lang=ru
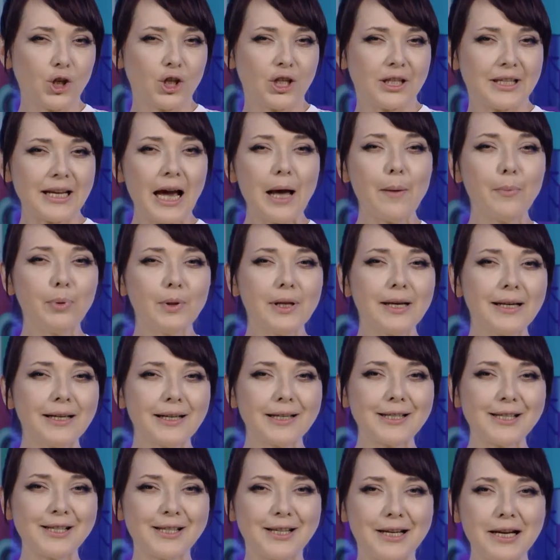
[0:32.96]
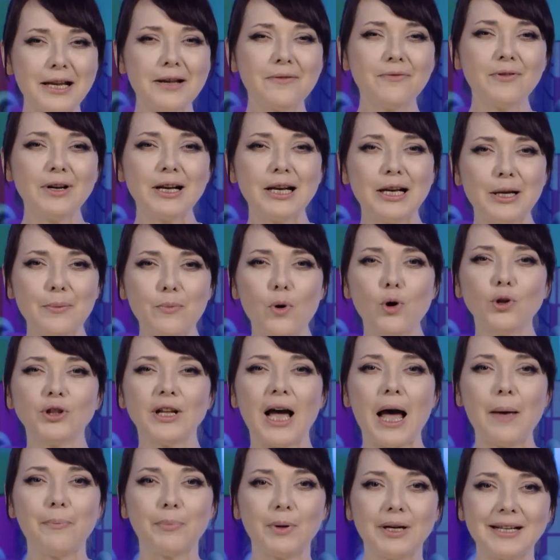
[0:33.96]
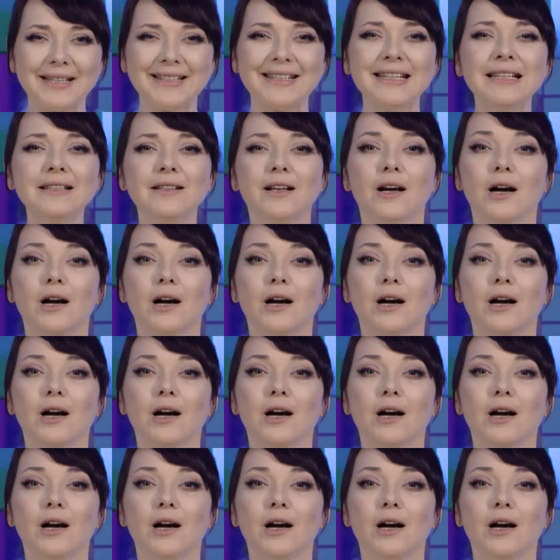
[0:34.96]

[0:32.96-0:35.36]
яблоко, сливы, лимон, апельсин.